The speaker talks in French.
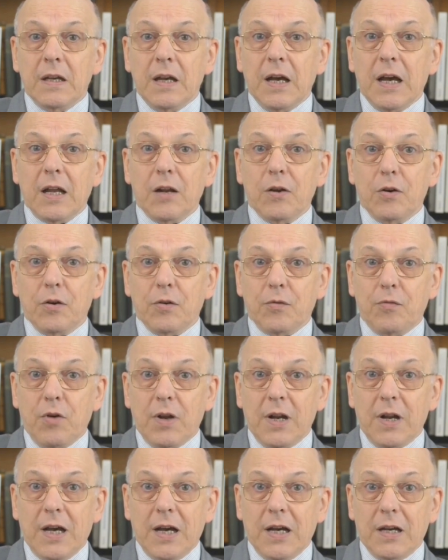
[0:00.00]
Alors
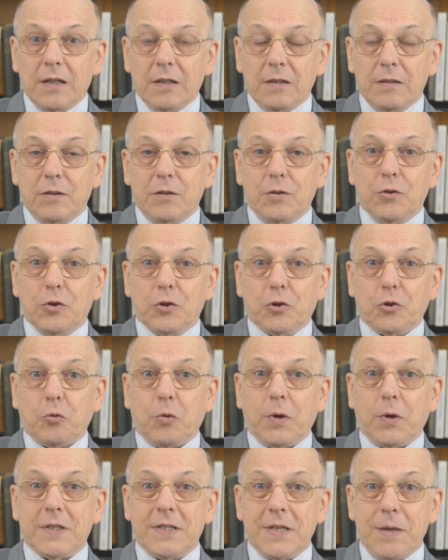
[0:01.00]
voilà le
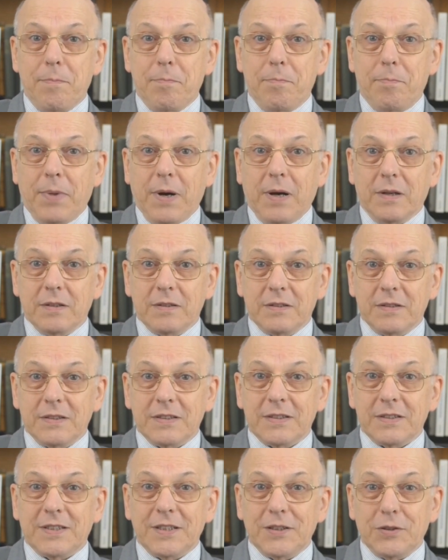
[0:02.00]
troisième pas,
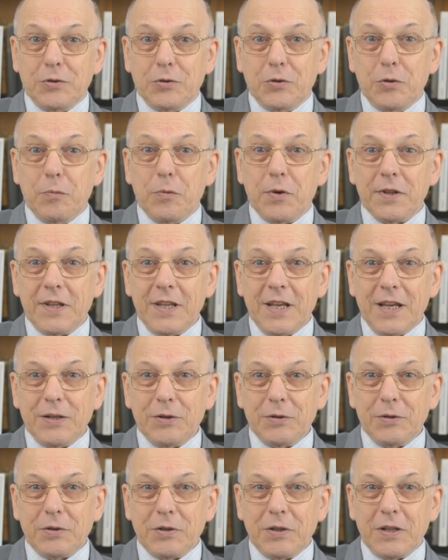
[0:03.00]
c'est de demander à
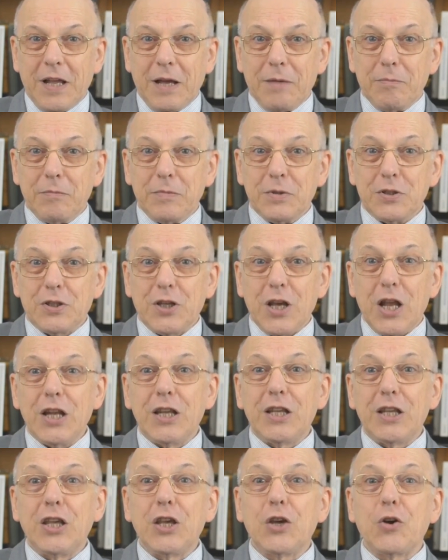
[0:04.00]
Notre-Dame,
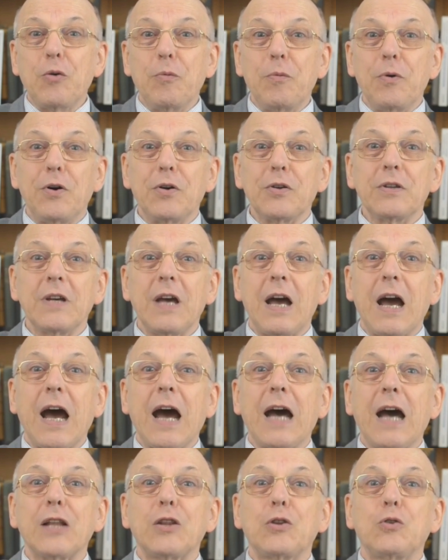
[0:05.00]
celle qui commande
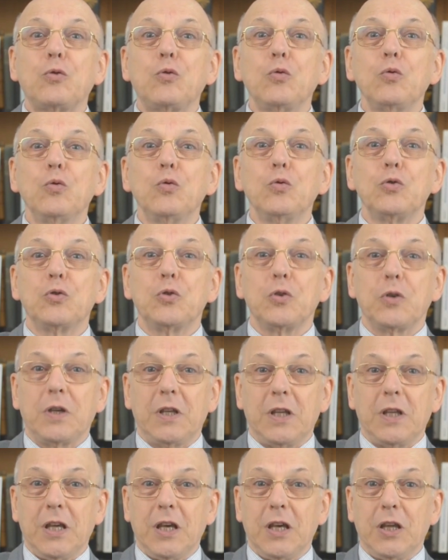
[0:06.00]
à tout ce
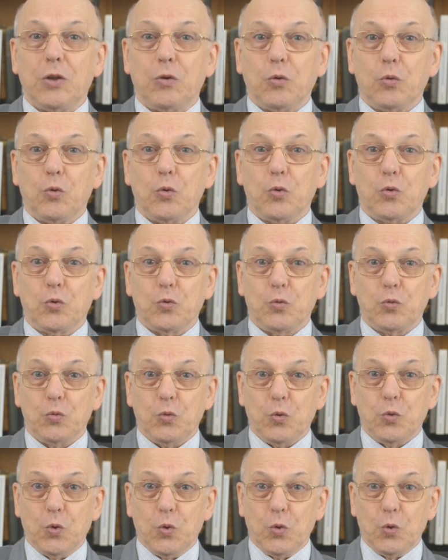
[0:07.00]
qui est
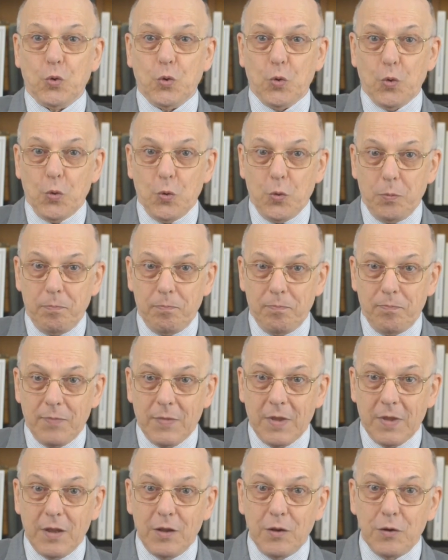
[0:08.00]
au-dessous de Dieu
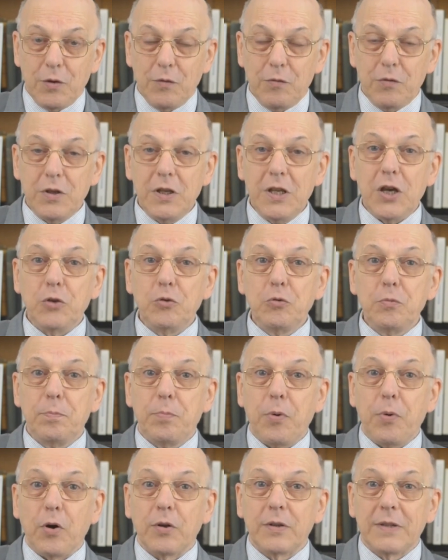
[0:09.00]
de venir nous
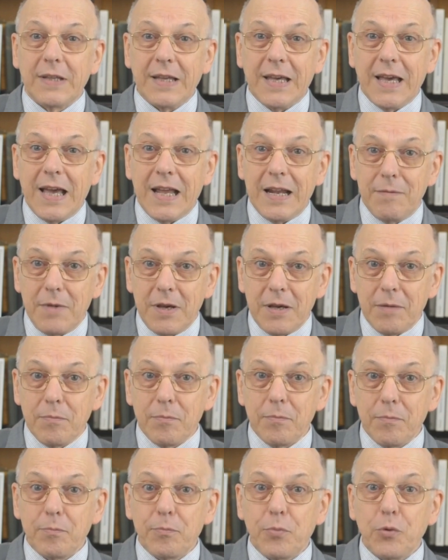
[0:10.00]
porter elle-même,
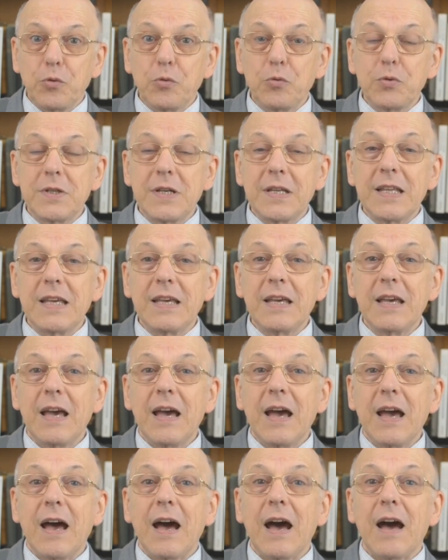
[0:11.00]
pour nous aider
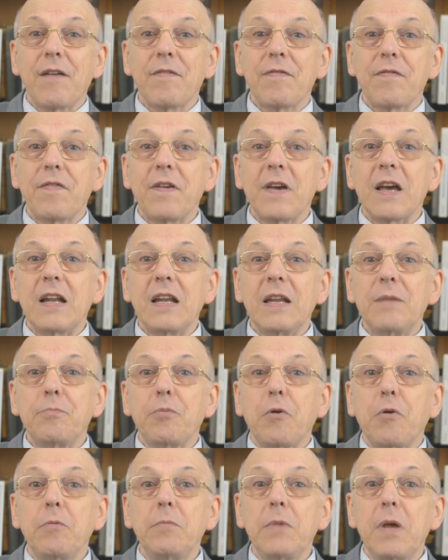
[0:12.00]
à faire les
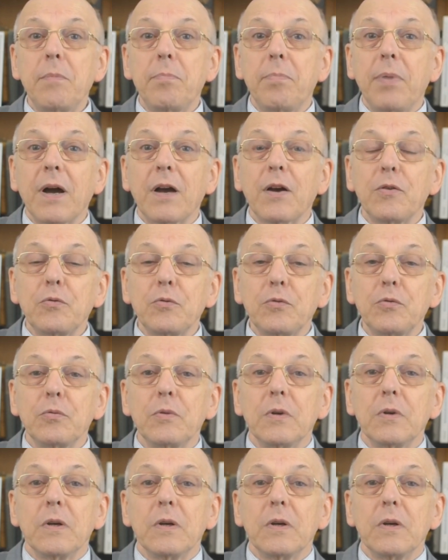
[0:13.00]
premiers pas que nous